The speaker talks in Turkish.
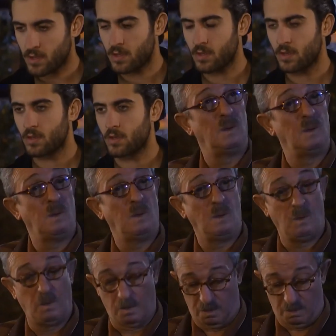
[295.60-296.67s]
Evet.
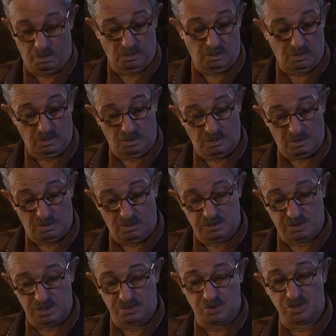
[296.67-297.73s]
Ee,
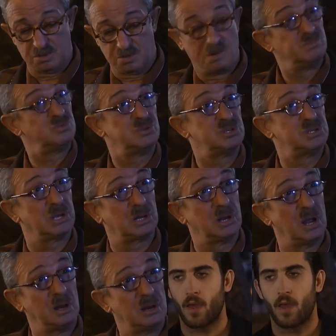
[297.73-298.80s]
kim o zaman bu
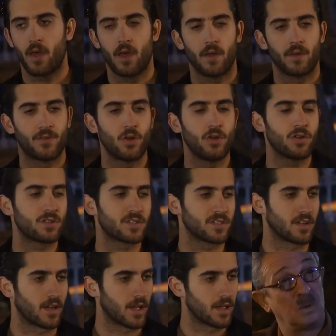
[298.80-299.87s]
çiçekler? Köylü
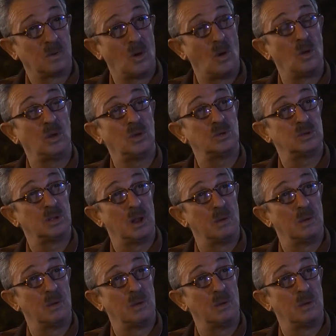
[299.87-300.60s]
kızın. Köylü